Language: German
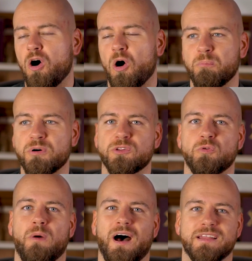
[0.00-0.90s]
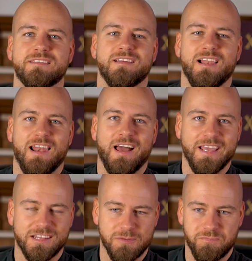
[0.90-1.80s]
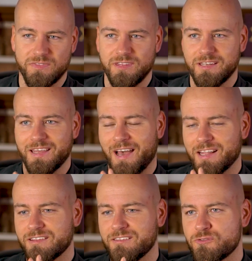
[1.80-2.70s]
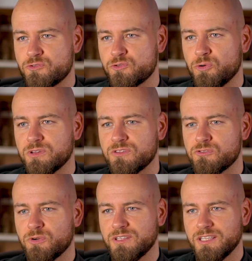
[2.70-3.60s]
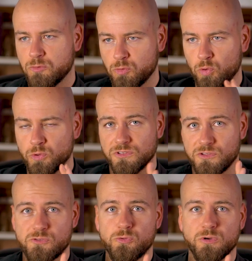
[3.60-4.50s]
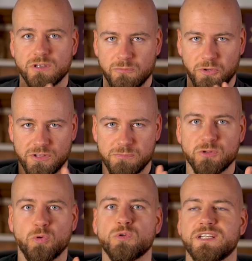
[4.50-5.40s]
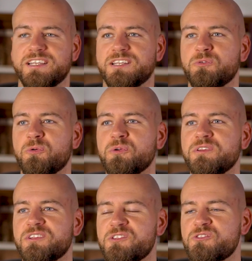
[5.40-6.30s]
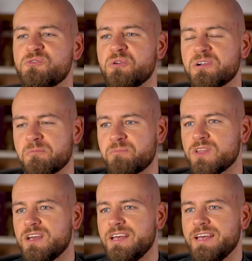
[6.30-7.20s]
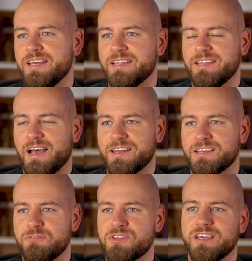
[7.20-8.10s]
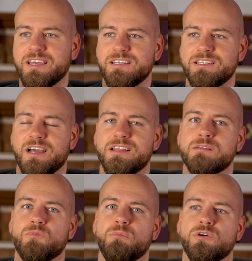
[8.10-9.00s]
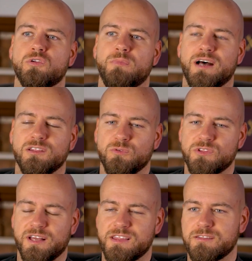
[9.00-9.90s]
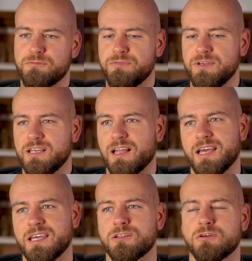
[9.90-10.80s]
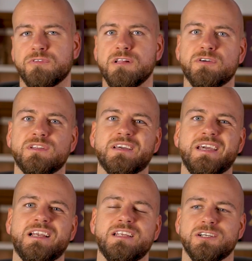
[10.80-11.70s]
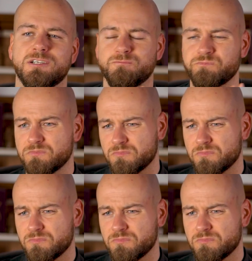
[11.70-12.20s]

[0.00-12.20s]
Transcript: Ombre Nomad leid. Denn er hat schon so in den Grundzügen, ich möchte es betonen, in den Grundzügen eine gewisse Ähnlichkeit zum Ombre Nomad und das Ganze viel leichter, viel verträglicher,